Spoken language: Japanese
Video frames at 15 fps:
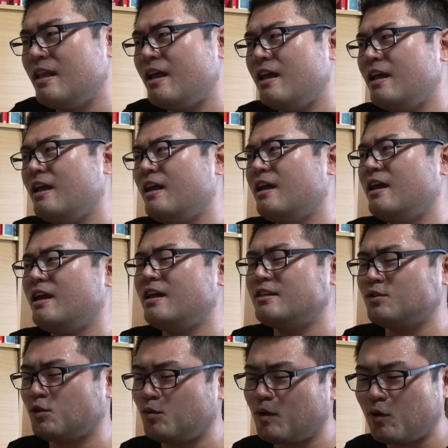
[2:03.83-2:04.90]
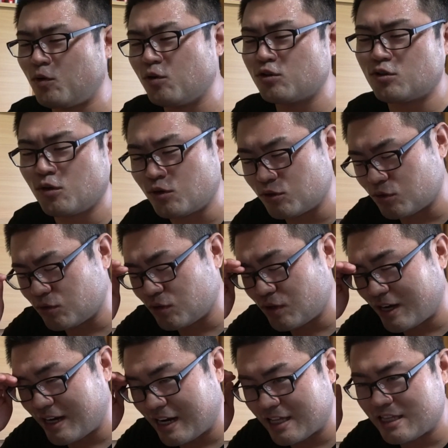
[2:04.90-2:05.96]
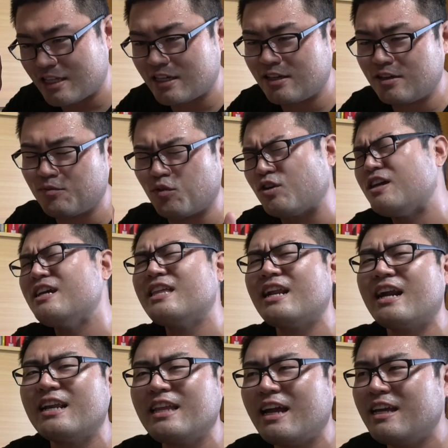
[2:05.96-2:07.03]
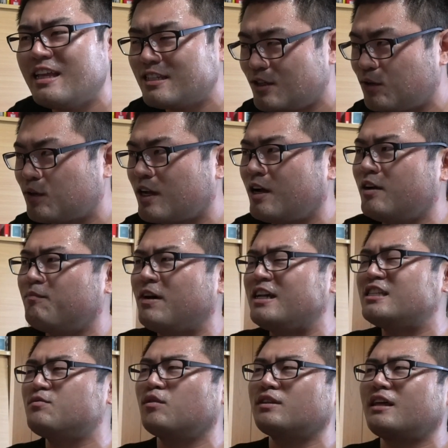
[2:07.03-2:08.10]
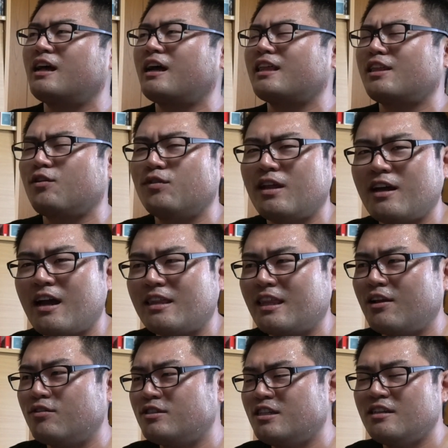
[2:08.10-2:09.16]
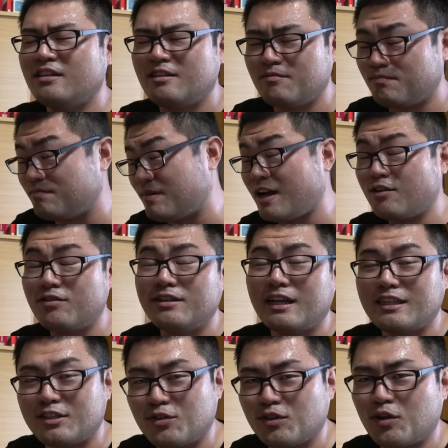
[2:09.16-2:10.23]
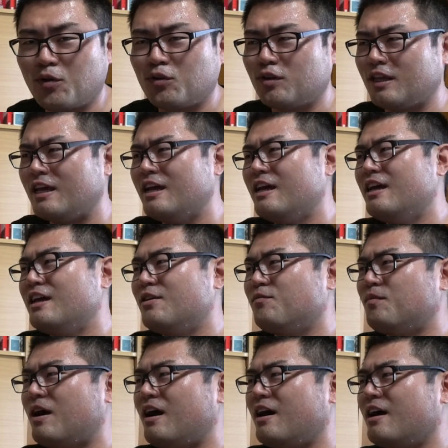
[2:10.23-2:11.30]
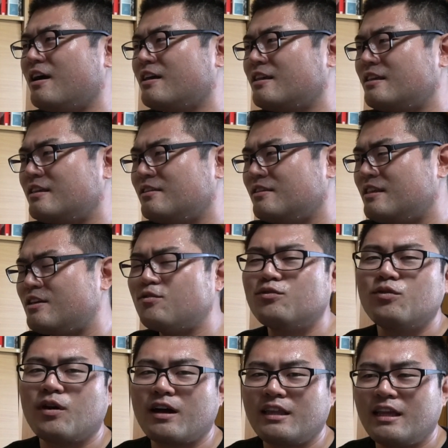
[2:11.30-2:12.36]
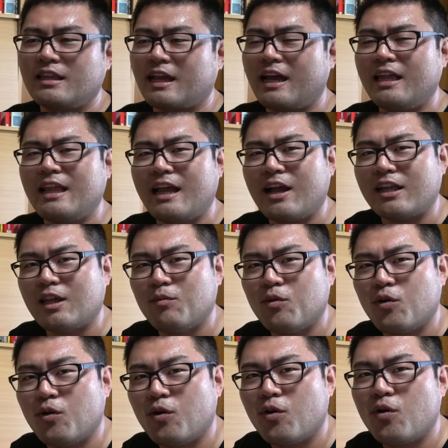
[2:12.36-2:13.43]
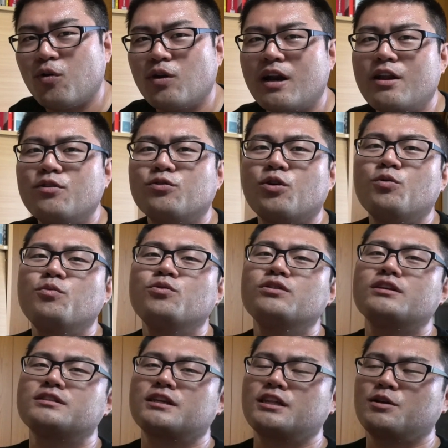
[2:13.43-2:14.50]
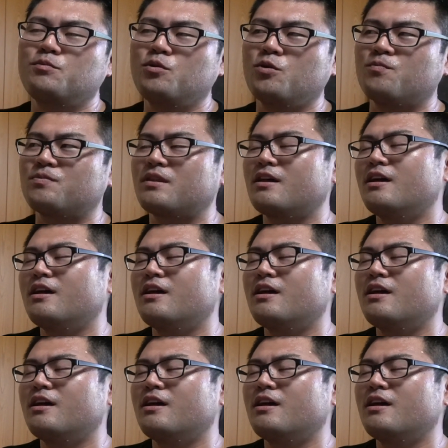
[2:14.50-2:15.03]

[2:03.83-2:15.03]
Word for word: で、その魔法少女の話も聞いてられないですよとか、まあ、いつもの田中さんの長ったらしい前振りなんでしょってことで、まあ、聞くのがね、耐えない方もおられると思うんですけども、